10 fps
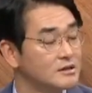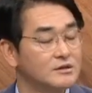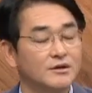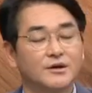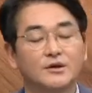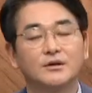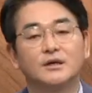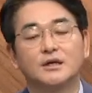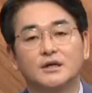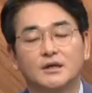있어요. 네.
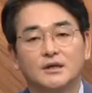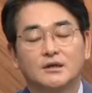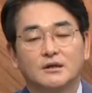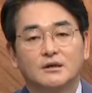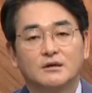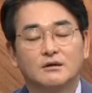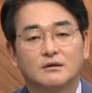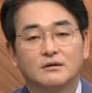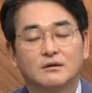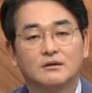
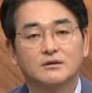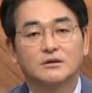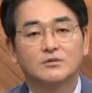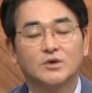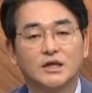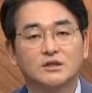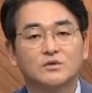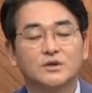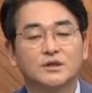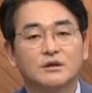어, 저는 뭐
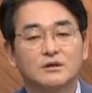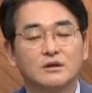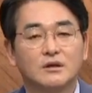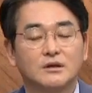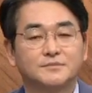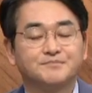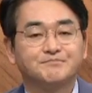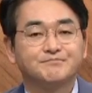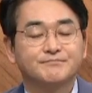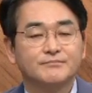아직도 기억을
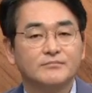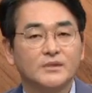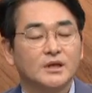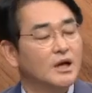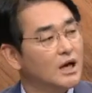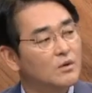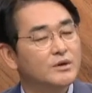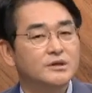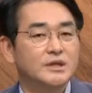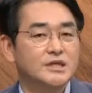하고
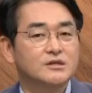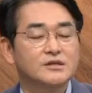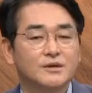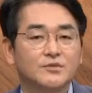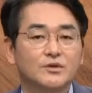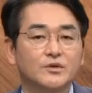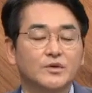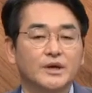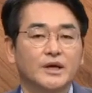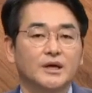있는데
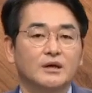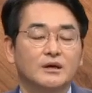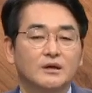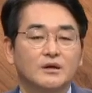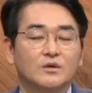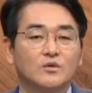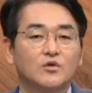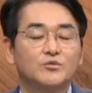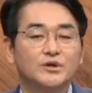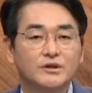2003년도에
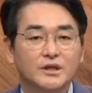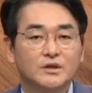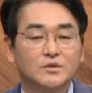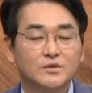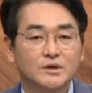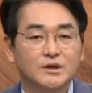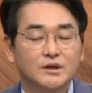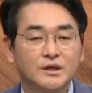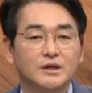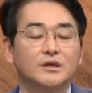노무현
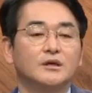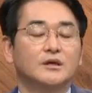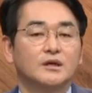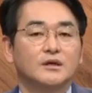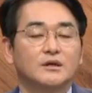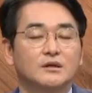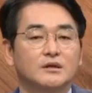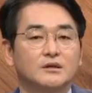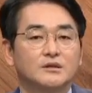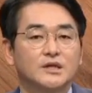대통령이
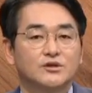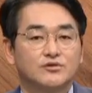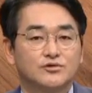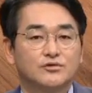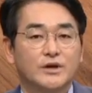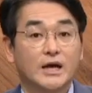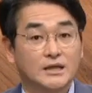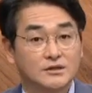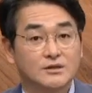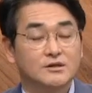어, 제주에
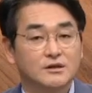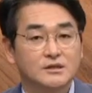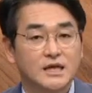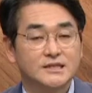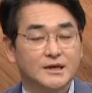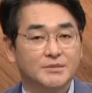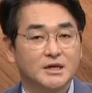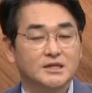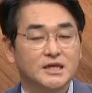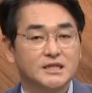가셔서 4.3
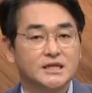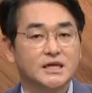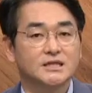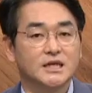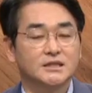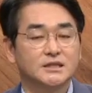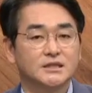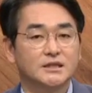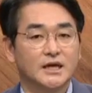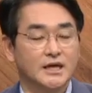항쟁
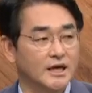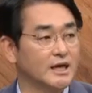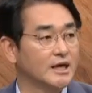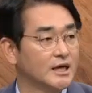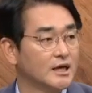희생자들에게